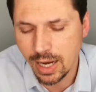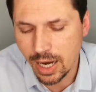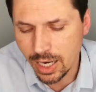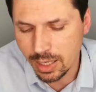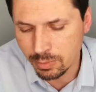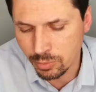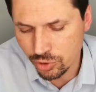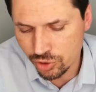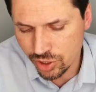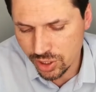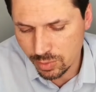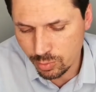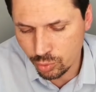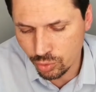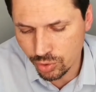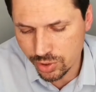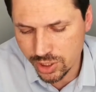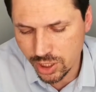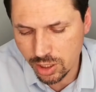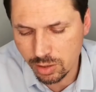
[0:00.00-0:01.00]
ale można
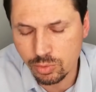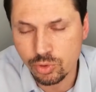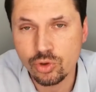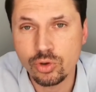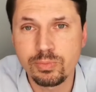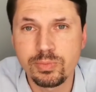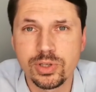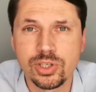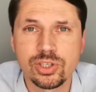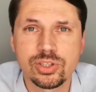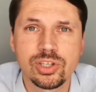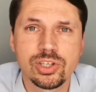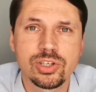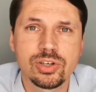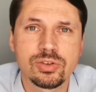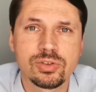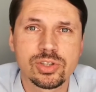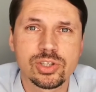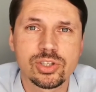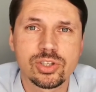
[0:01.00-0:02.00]
było za nią kupić
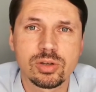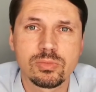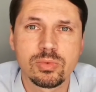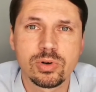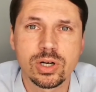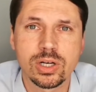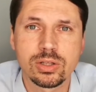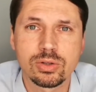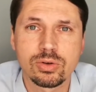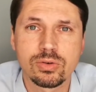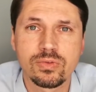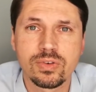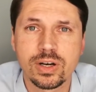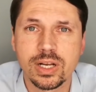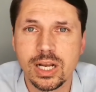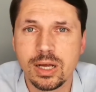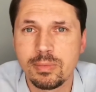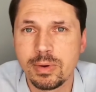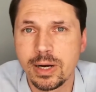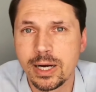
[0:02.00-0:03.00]
1100 bochenków
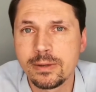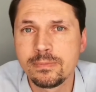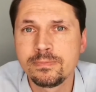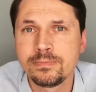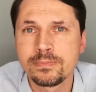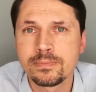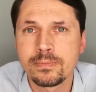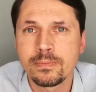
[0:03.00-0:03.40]
chleba.